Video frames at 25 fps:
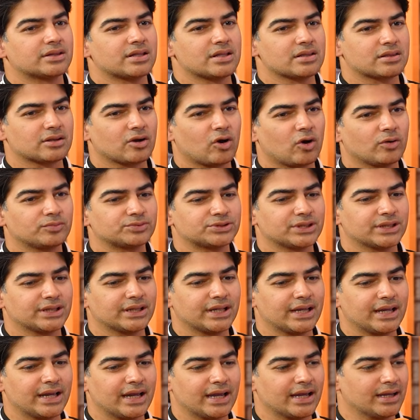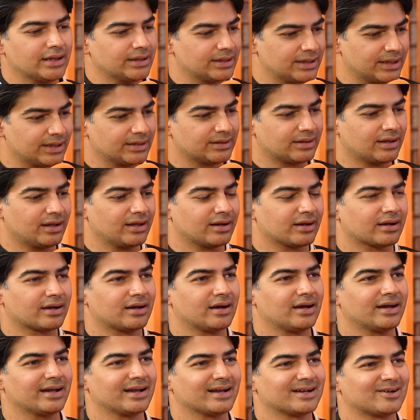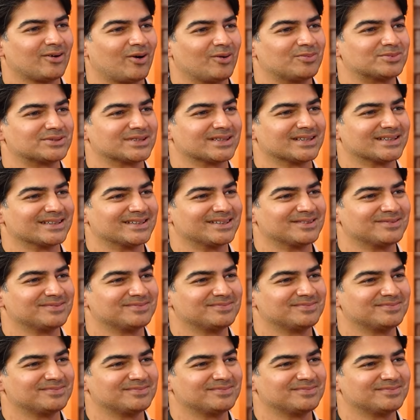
तीसरा ऑप्शन ये है ये था रखा एक ऑप्शन